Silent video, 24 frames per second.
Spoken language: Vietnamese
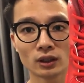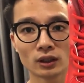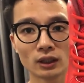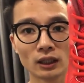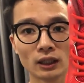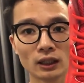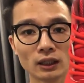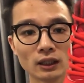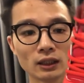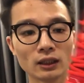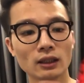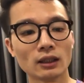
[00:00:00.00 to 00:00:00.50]

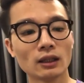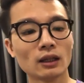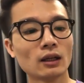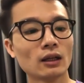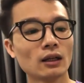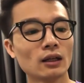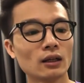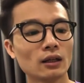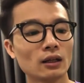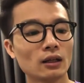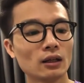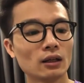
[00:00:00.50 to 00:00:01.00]
đấy.
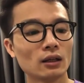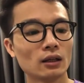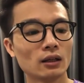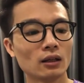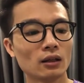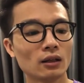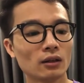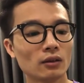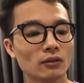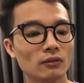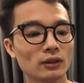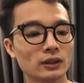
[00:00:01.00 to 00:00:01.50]

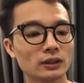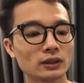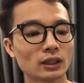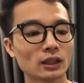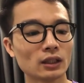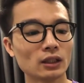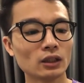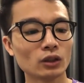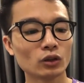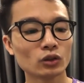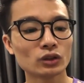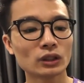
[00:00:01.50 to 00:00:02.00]
về
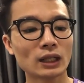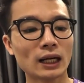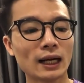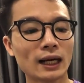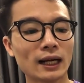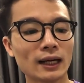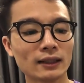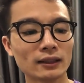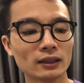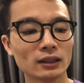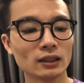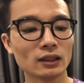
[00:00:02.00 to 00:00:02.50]
chất liệu
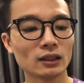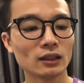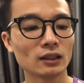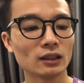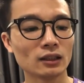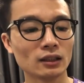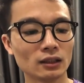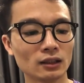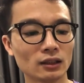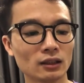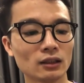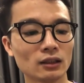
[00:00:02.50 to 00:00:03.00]
da thì